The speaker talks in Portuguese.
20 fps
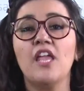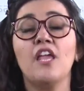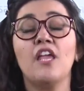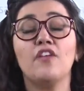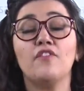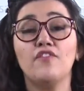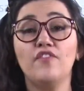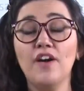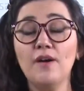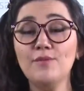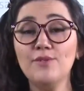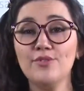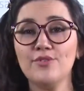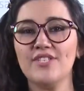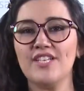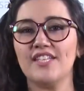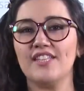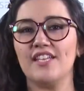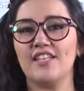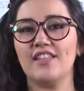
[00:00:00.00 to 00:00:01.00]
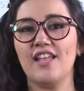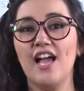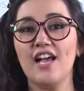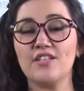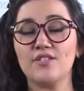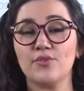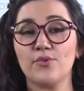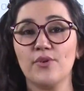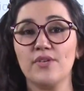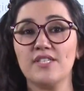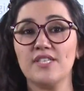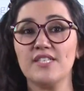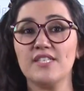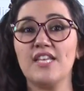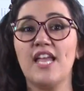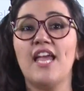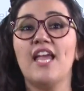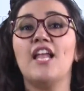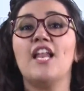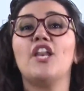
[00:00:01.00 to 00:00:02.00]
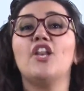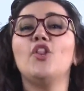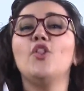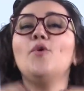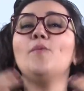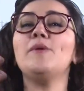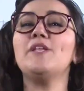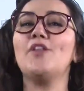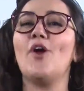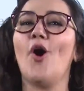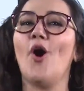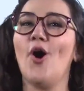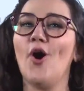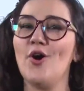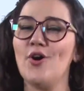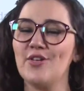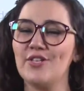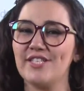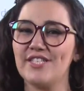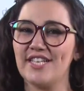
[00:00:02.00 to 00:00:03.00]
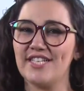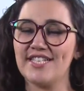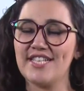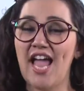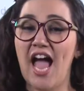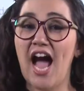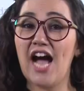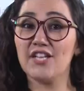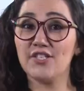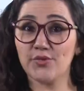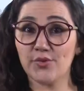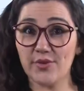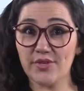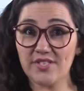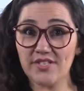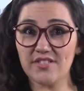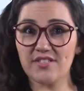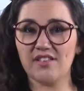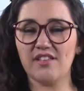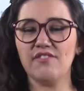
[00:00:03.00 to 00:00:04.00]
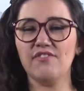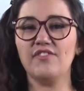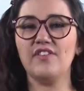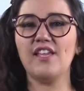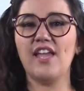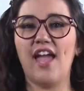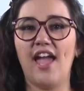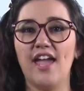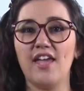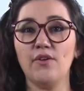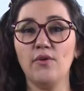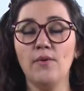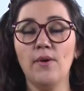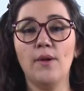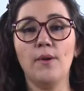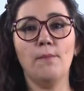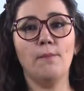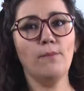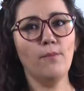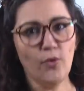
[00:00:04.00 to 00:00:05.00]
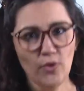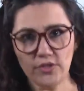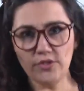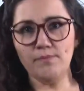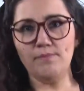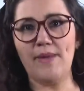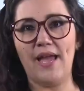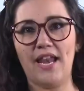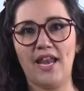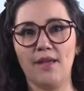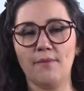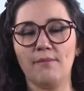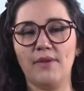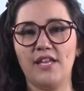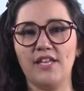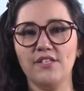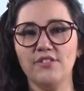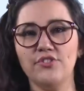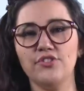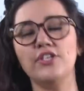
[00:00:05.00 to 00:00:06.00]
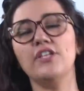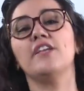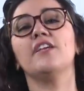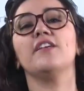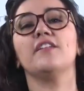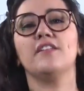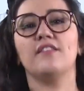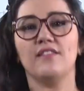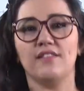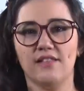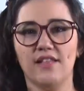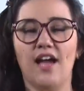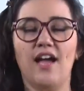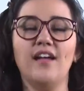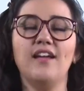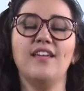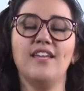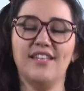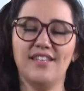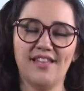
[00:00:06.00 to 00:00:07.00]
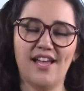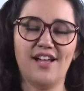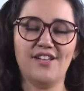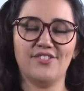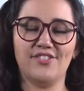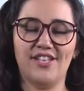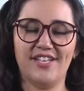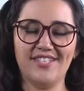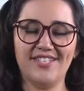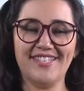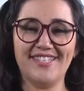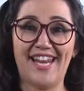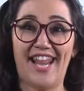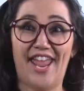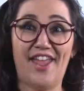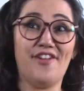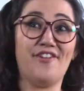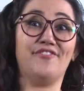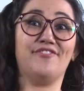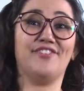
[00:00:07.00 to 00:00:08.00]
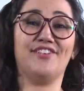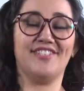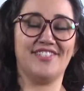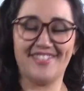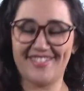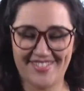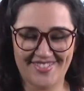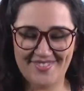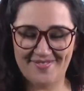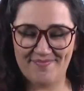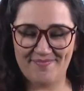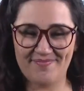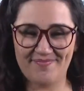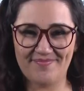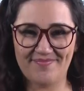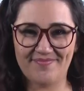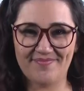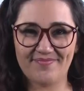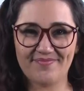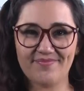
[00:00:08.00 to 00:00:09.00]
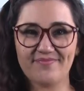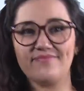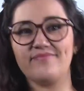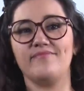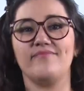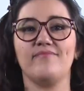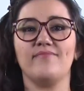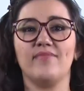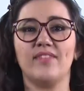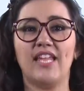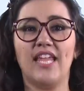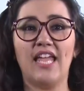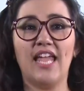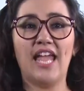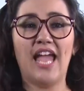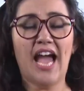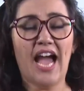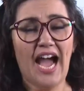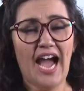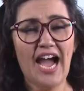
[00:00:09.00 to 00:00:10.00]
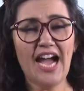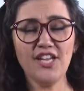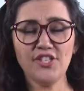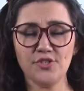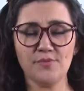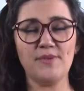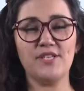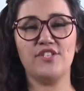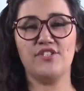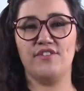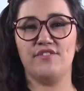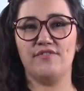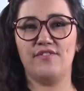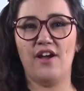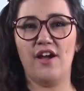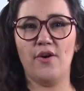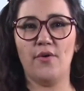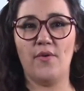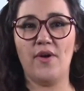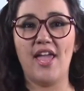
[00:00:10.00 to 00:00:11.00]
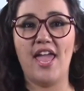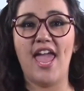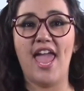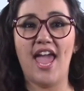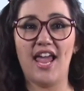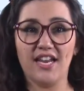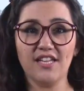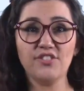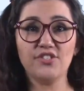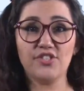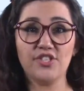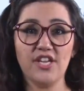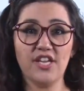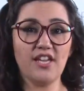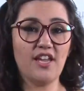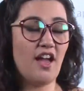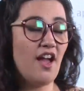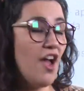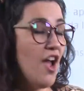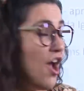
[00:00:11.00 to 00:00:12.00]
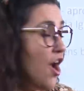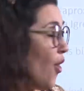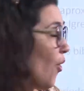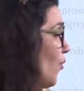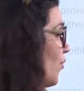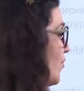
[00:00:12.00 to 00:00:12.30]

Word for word: vamos nos atentar às coisas luminosas, às coisas que vieram muito belamente da Idade das Trevas. A arte medieval, ela tinha um